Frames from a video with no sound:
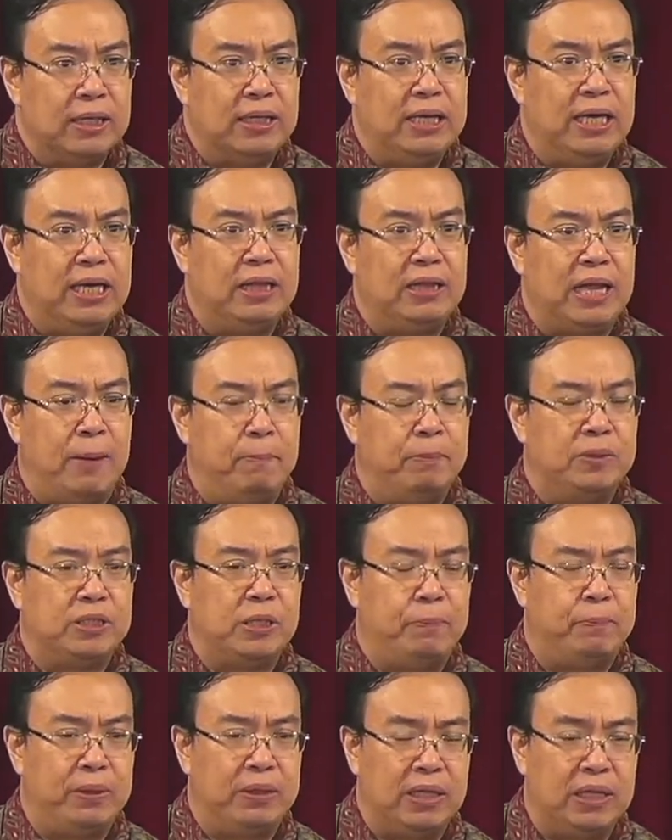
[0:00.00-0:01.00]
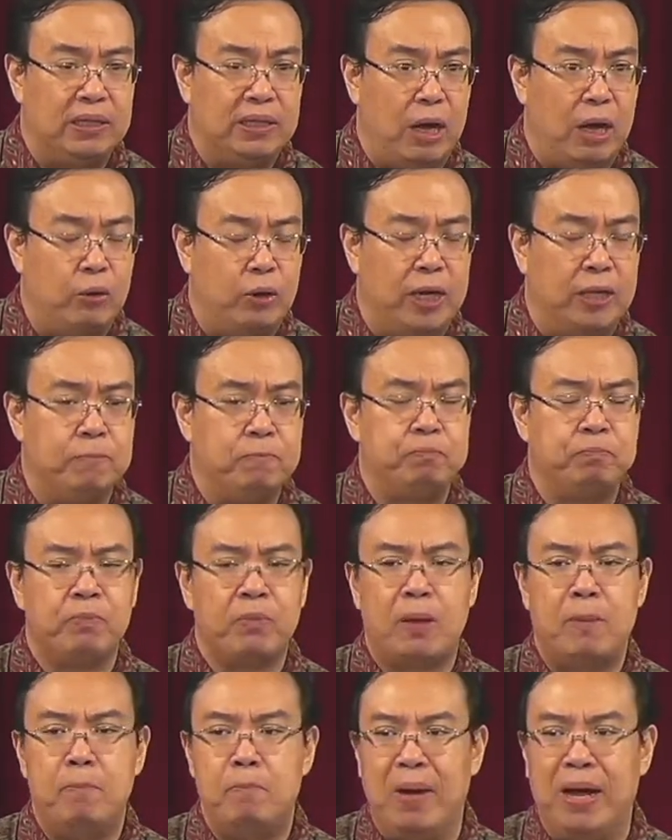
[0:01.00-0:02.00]
kitab seperti Taurat,
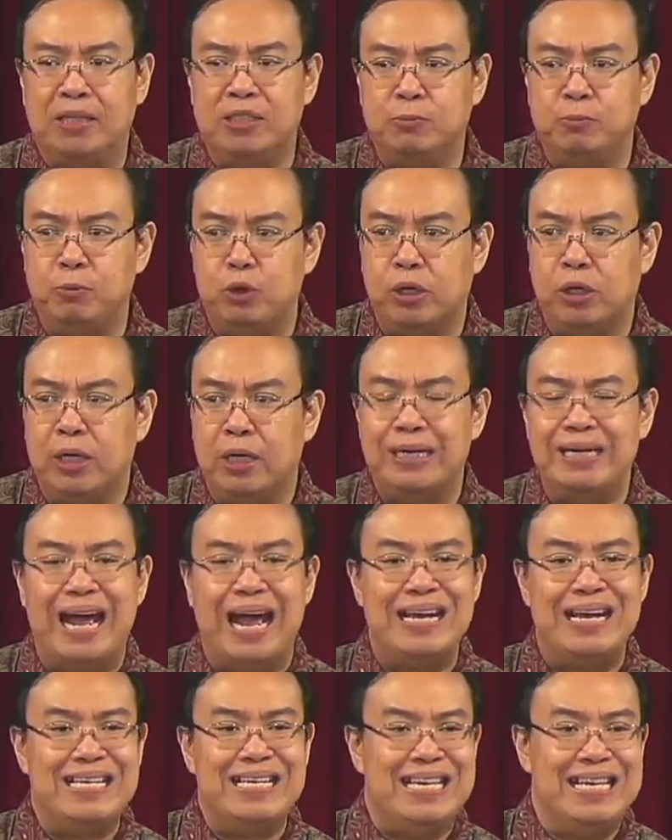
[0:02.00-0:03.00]
Mazmur, dan